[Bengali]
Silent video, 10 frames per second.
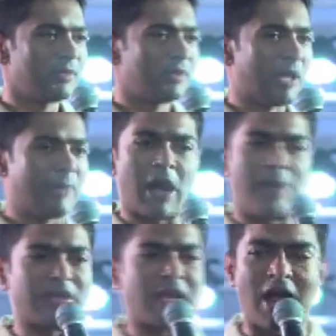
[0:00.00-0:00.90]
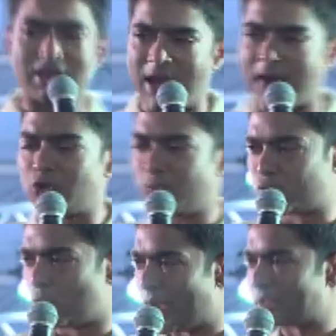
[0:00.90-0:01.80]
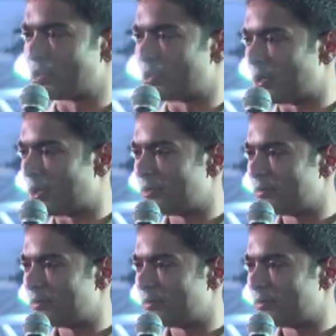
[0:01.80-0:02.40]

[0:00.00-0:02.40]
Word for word: এবং আমাদের হাতে একদম সময় ছিল না